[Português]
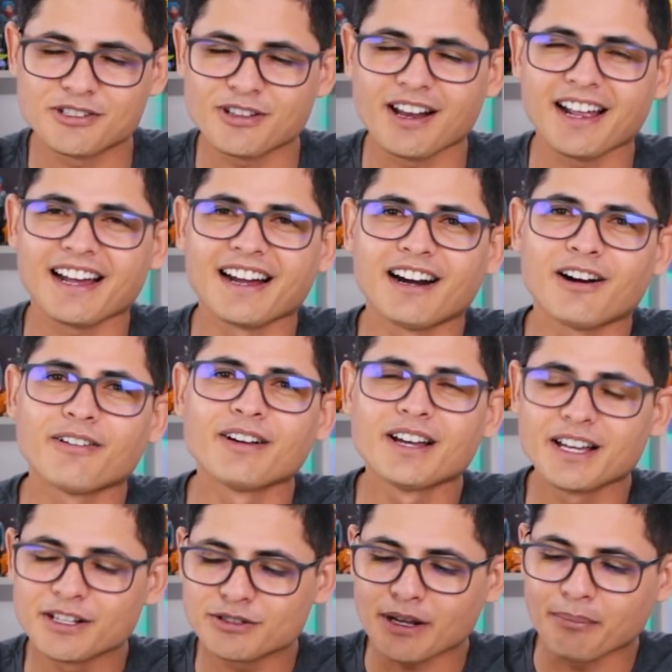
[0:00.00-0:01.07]
Isso é legal,
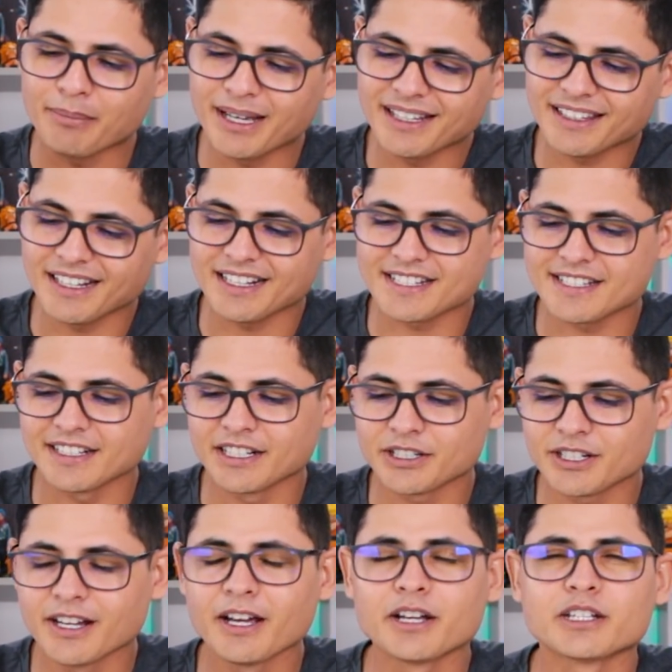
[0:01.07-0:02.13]
isso é bem
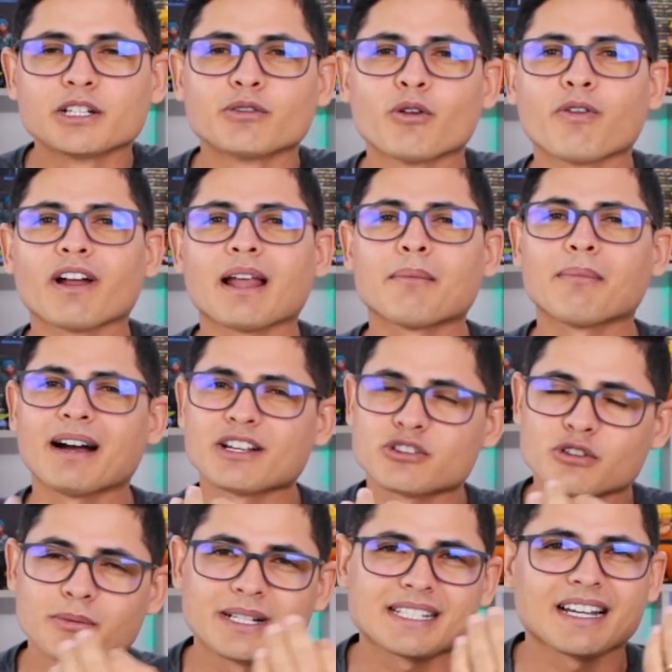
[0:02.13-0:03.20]
interessante e eu vou falar mais
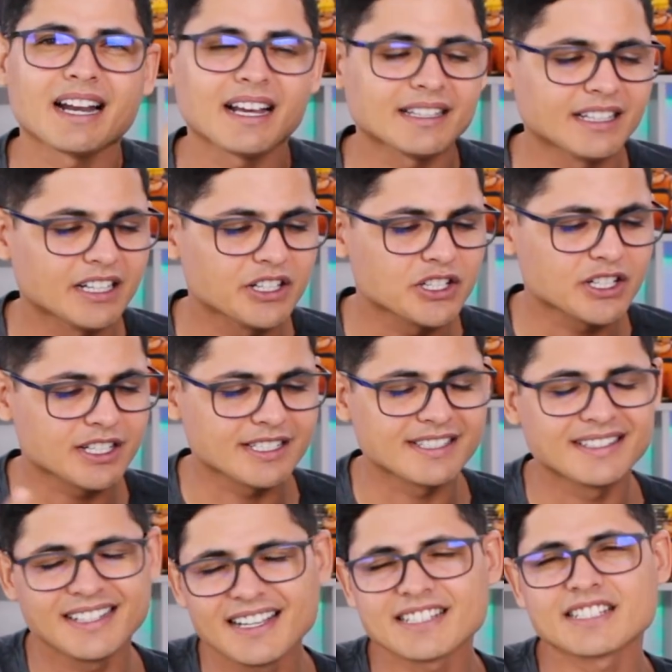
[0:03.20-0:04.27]
sobre as características
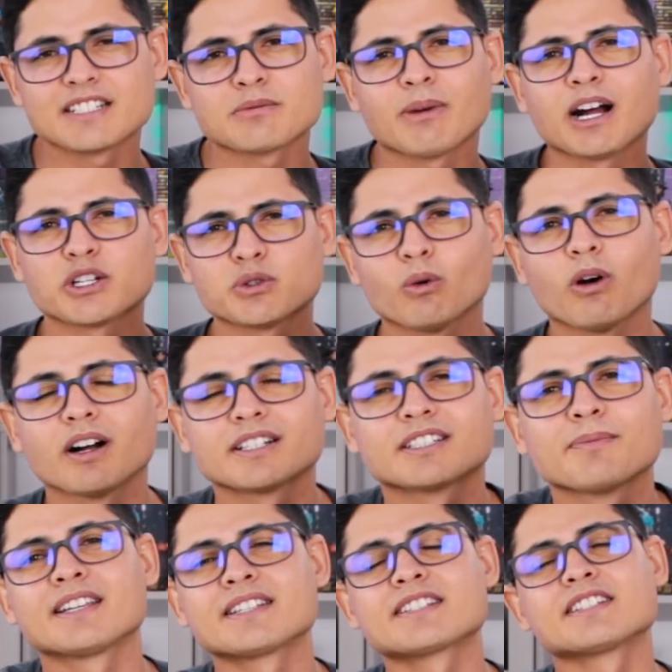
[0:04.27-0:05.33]
desse
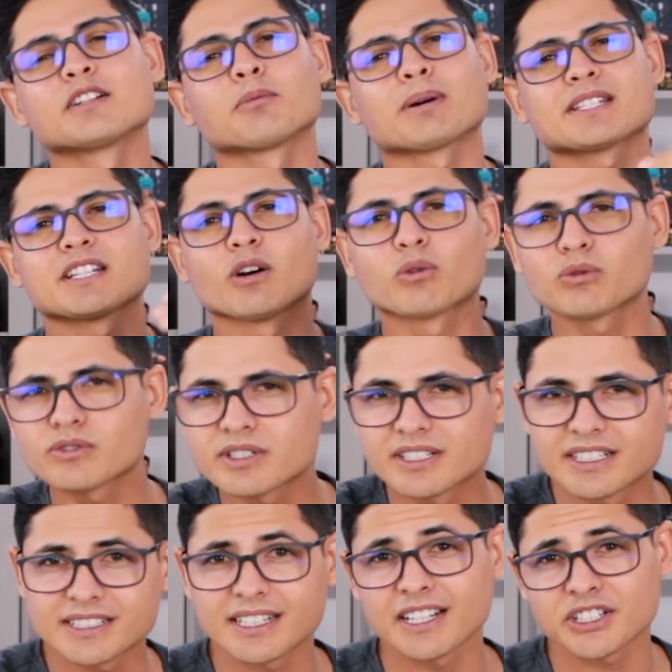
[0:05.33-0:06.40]
smartwatch, que sim, eu passei alguns
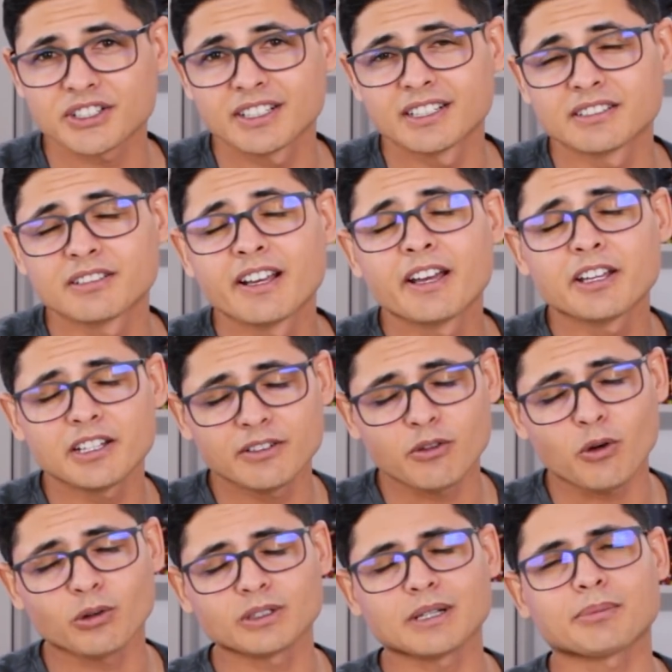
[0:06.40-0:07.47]
dias testando e
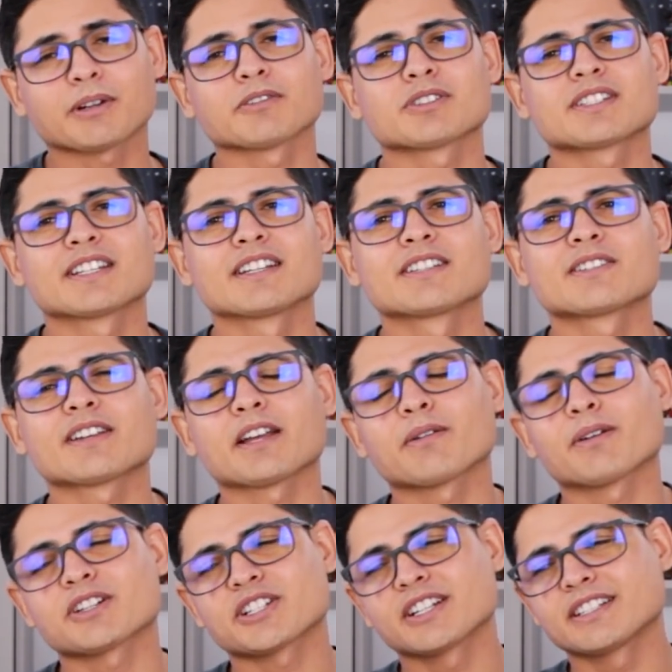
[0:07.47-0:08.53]
vou contar para vocês o que, é
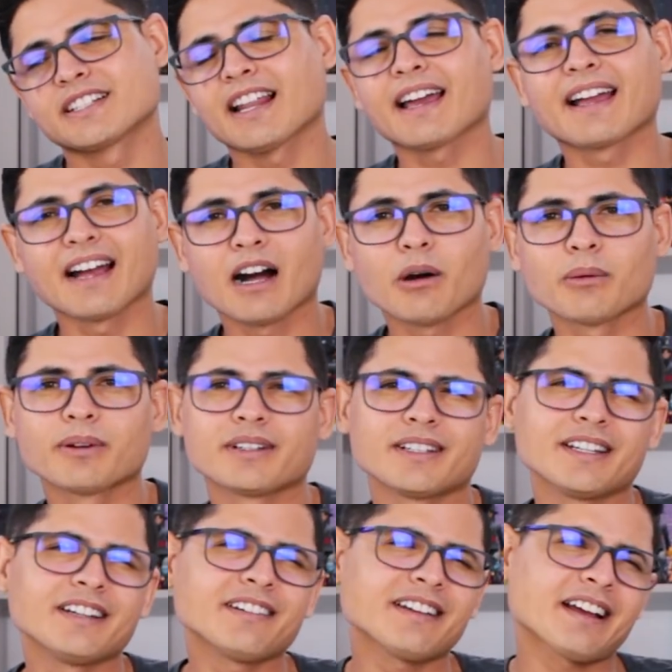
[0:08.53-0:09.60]
que eu achei legal
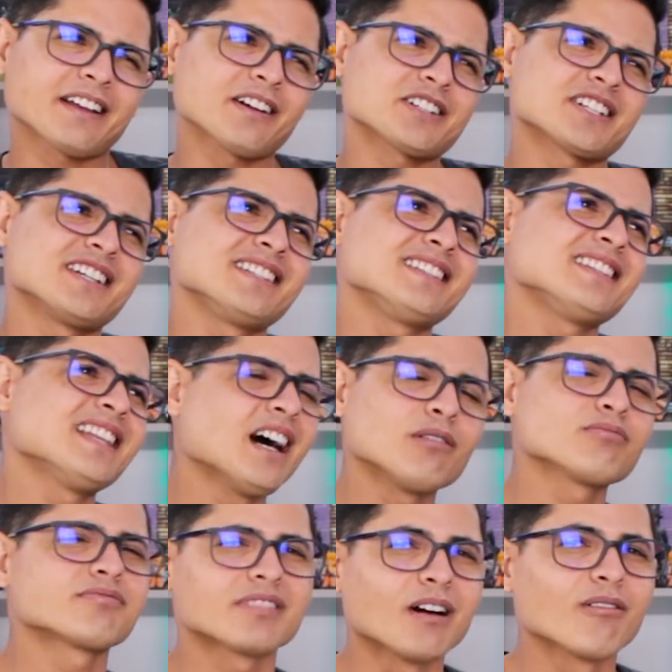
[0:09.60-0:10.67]
e o que, é que eu achei
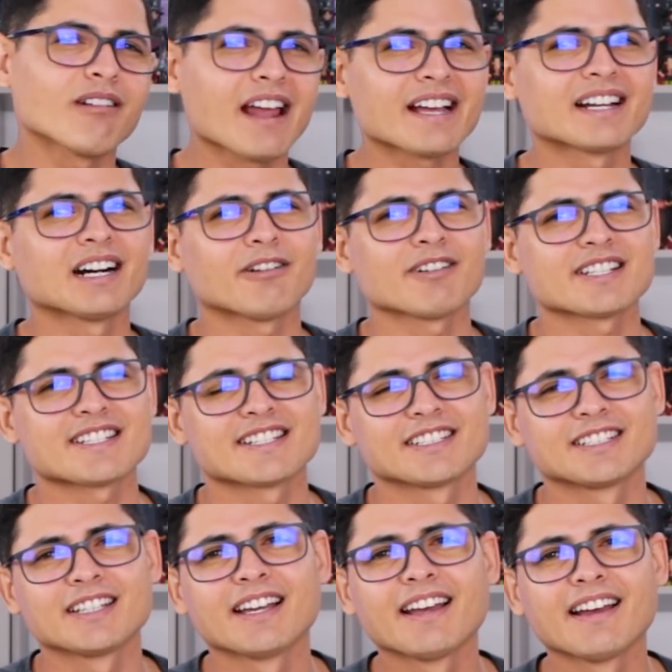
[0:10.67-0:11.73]
não tão legal
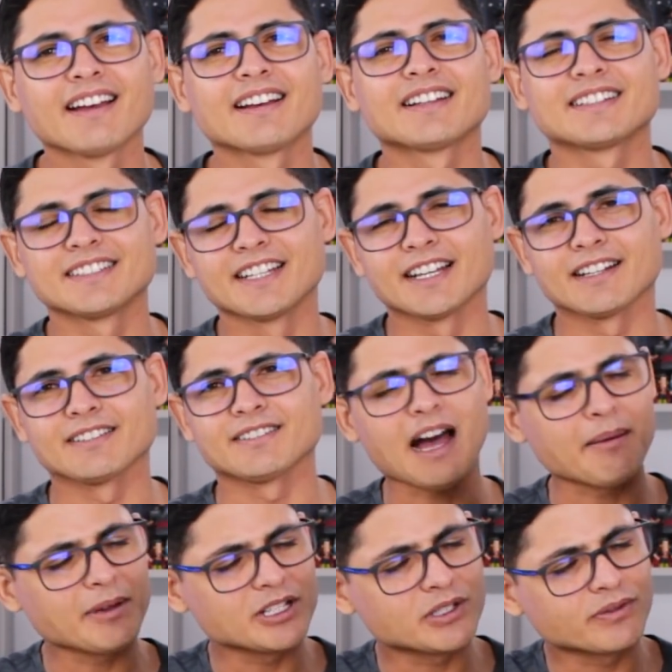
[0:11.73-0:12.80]
assim dele.
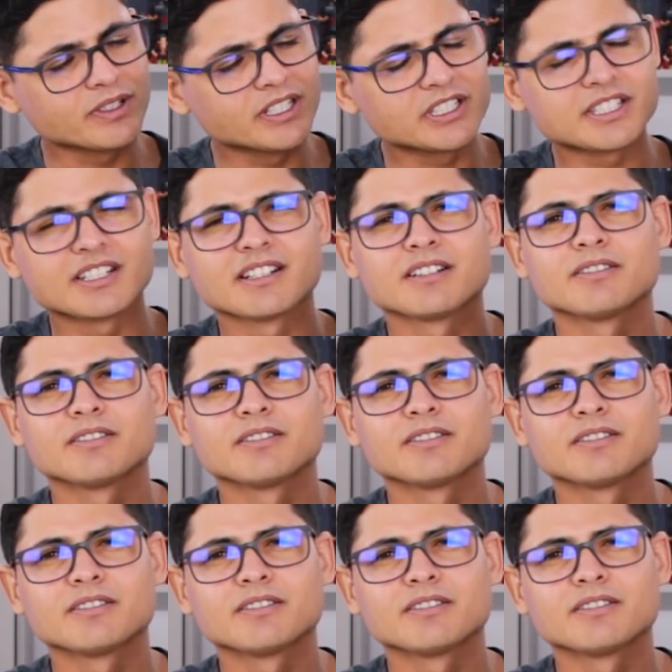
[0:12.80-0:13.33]
A Amazfit